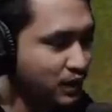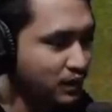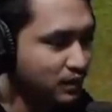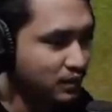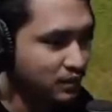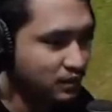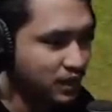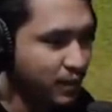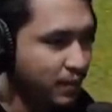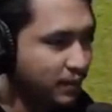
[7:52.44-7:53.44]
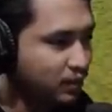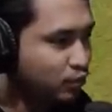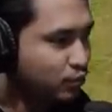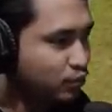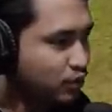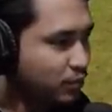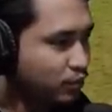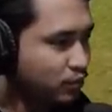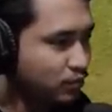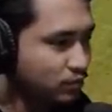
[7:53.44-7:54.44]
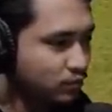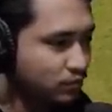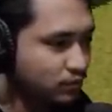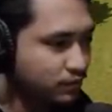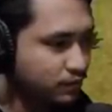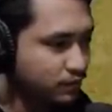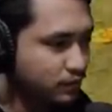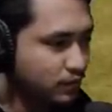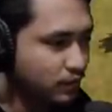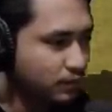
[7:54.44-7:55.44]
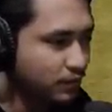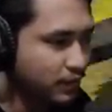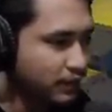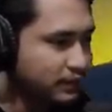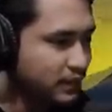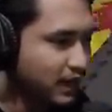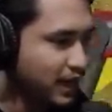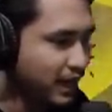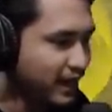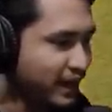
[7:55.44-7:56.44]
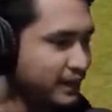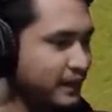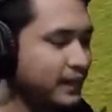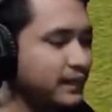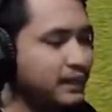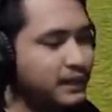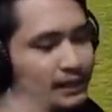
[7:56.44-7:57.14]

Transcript: dah. Gak apa-apa dah tubuh terpotong. Perjalanan ini